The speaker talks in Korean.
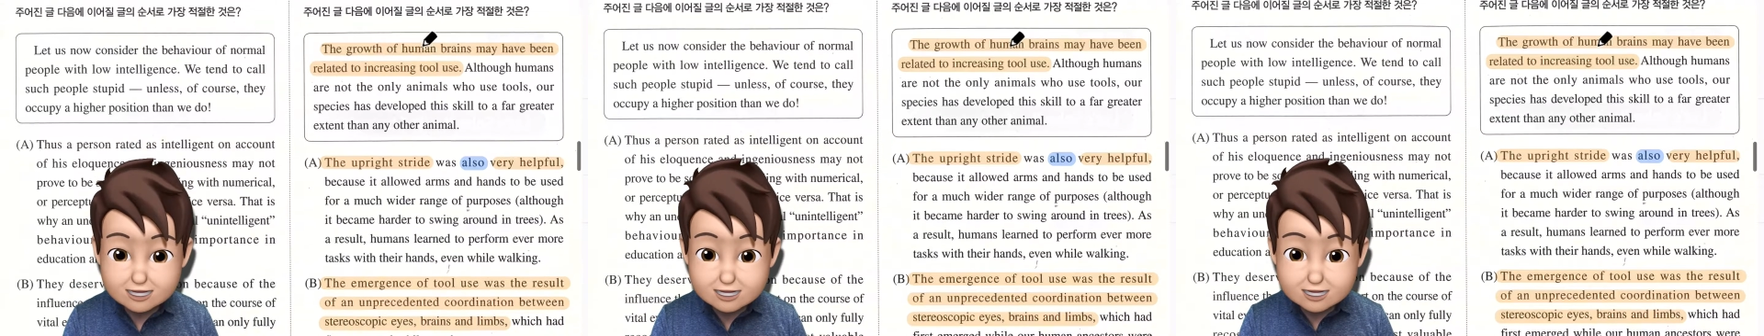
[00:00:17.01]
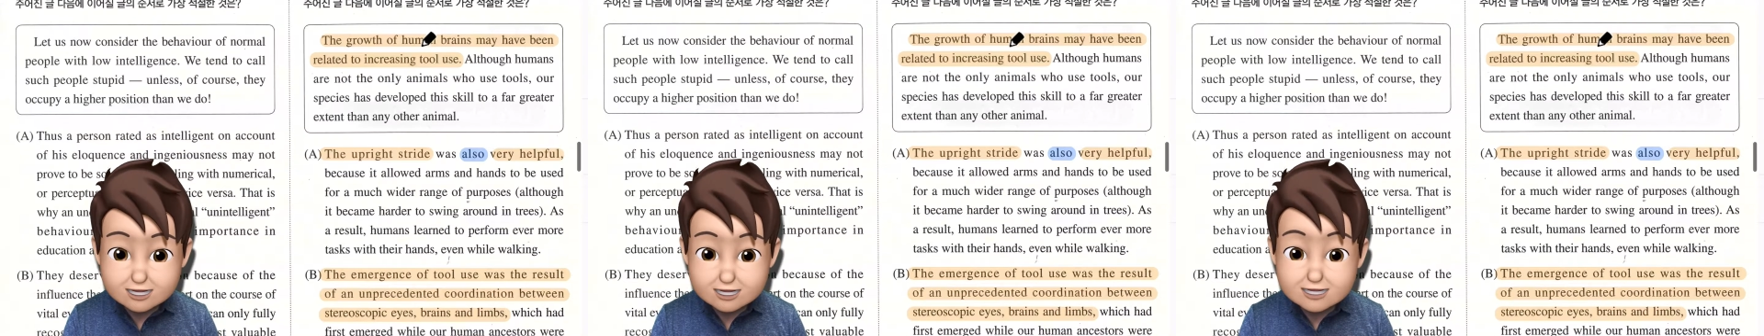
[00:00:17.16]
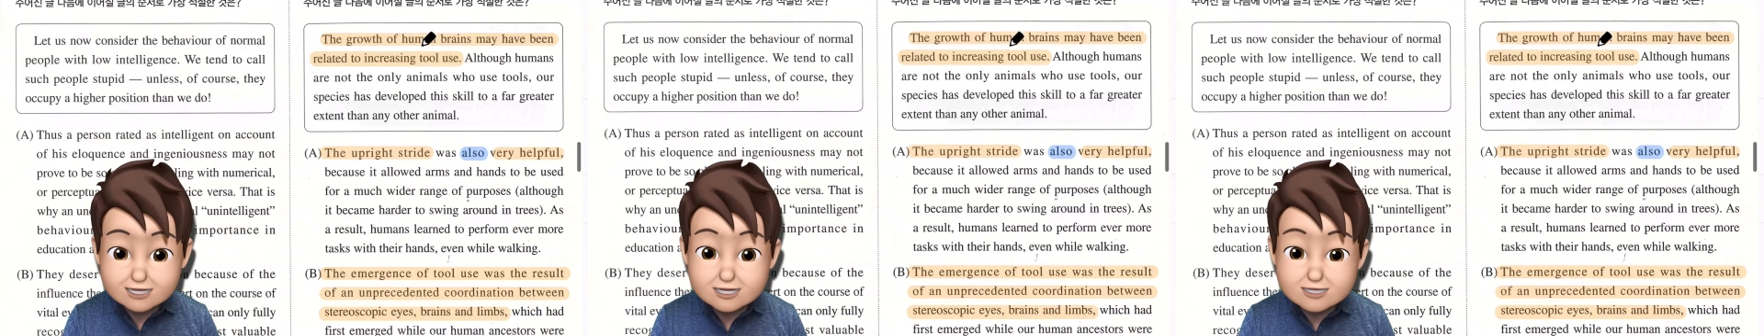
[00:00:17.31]

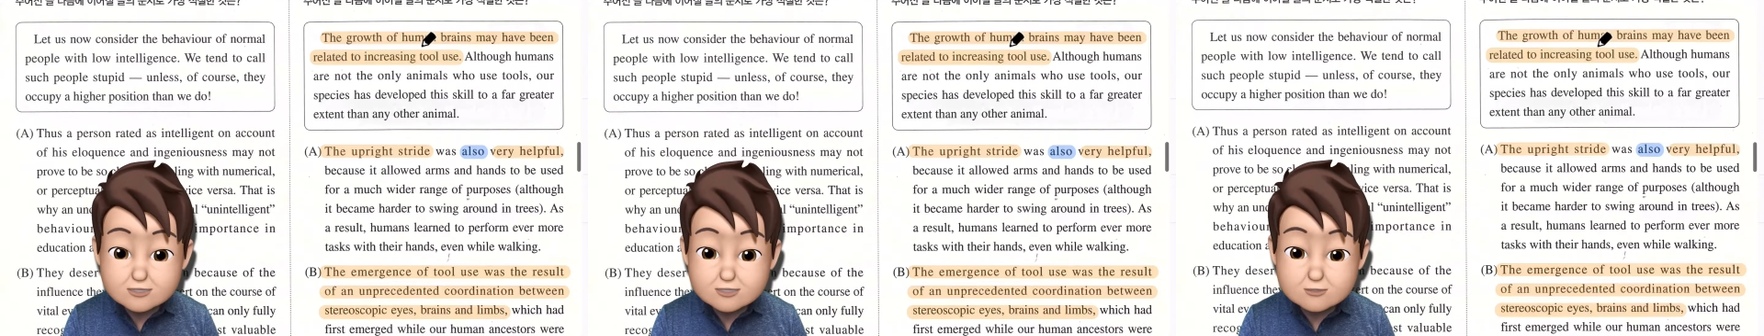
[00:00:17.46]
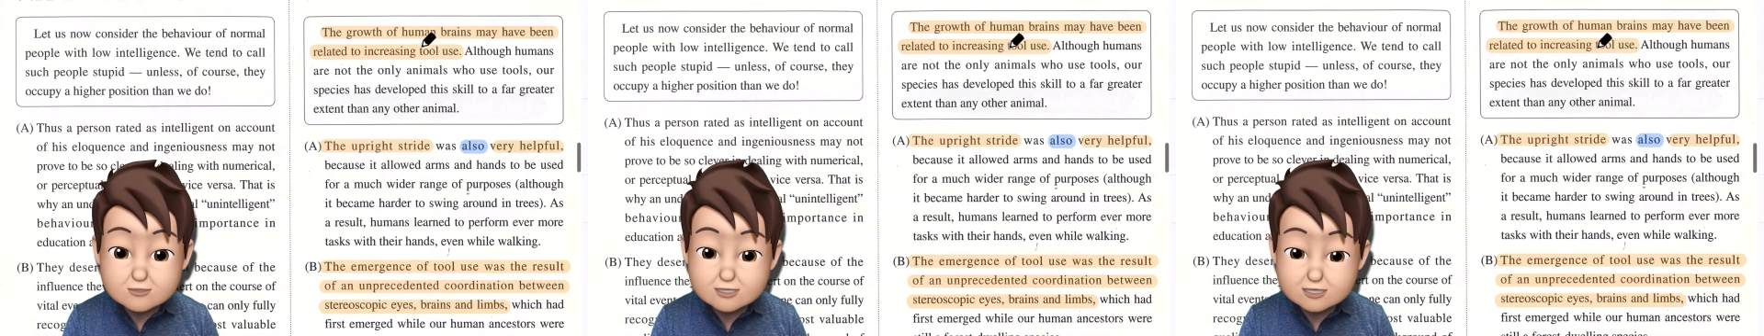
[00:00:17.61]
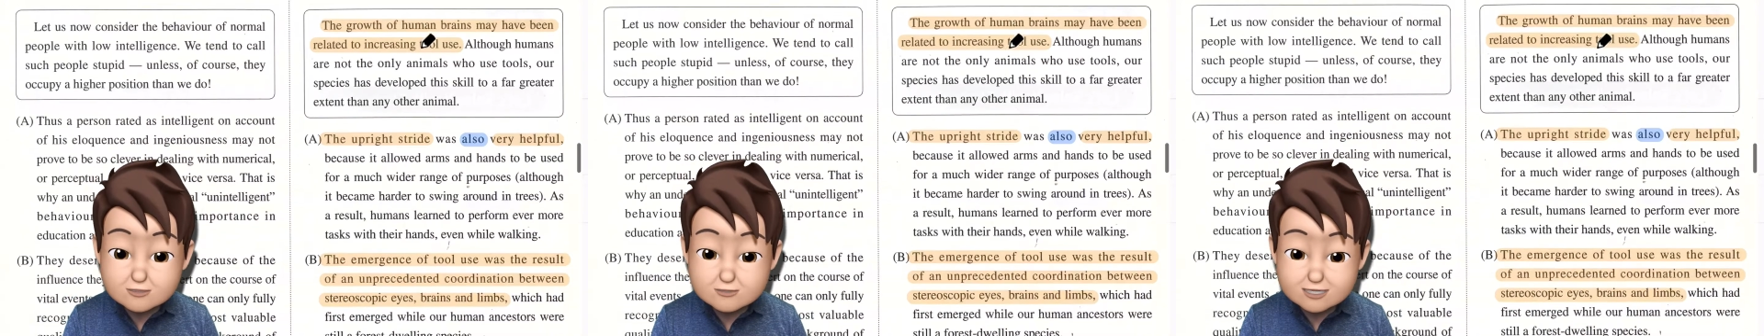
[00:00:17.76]
일단
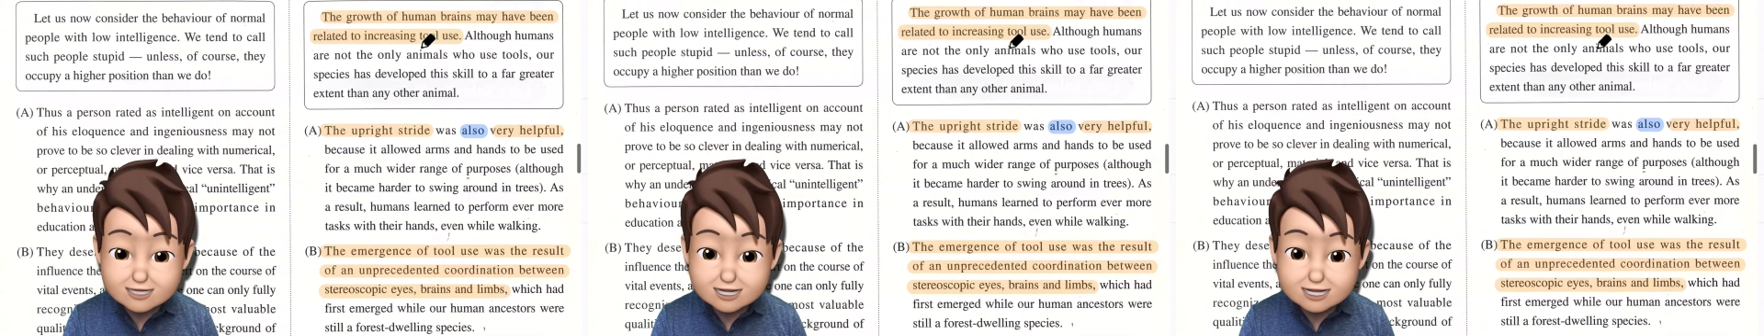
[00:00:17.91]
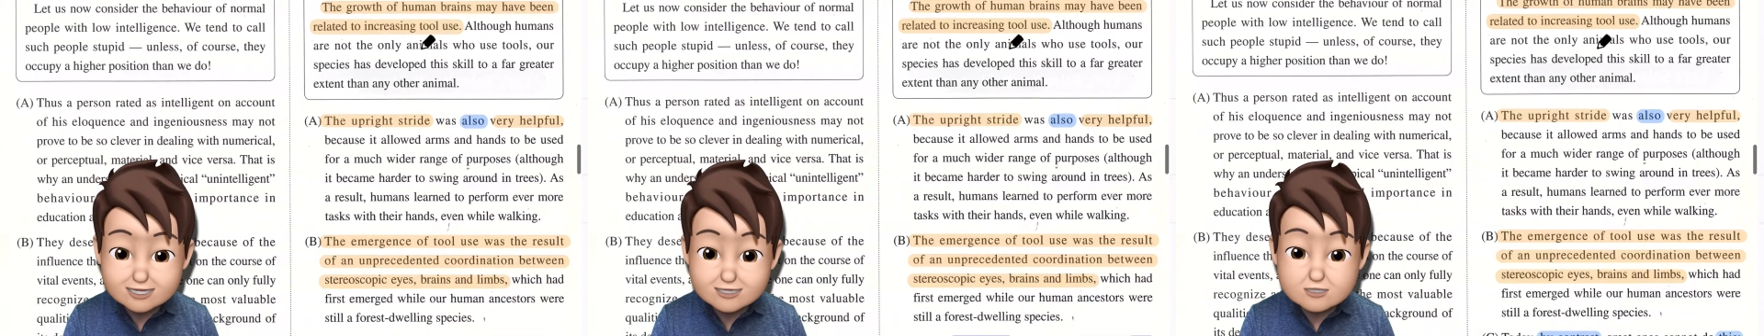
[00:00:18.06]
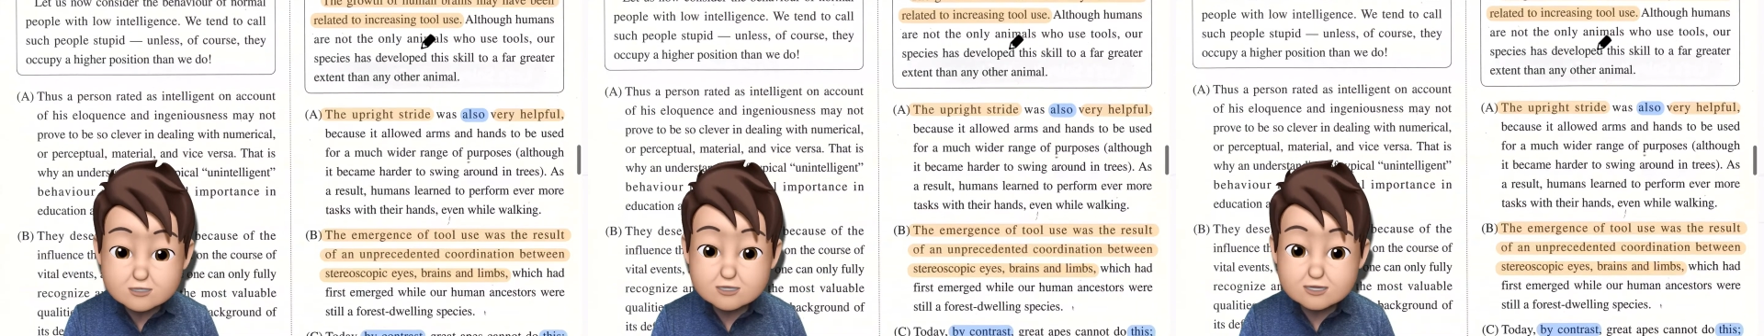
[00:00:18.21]
선생님이
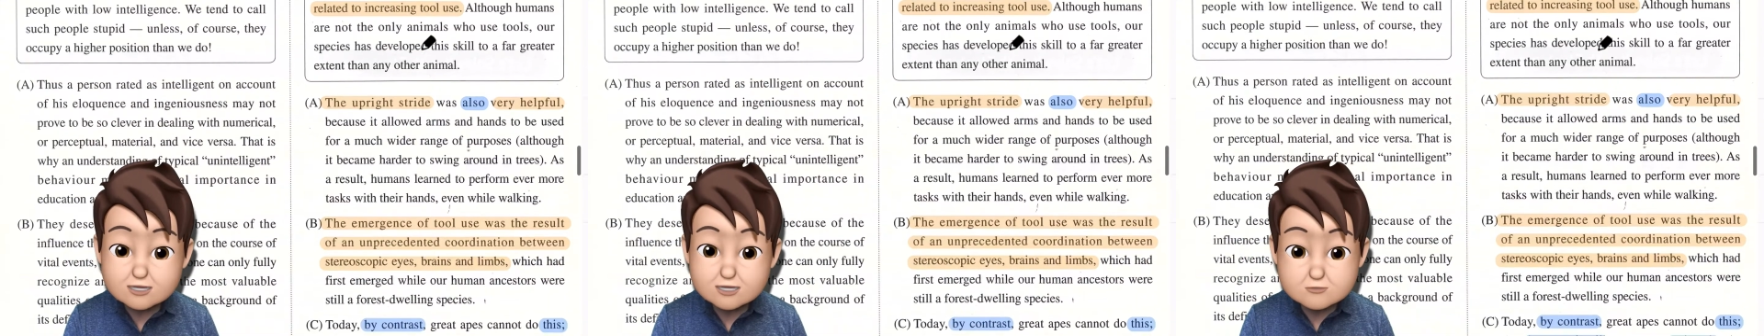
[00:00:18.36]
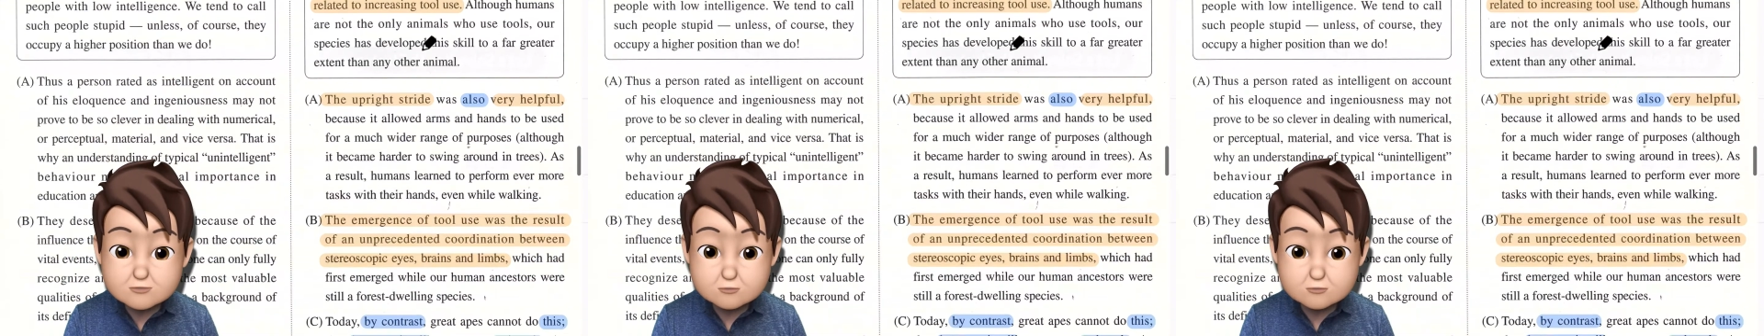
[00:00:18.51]
단서가 되는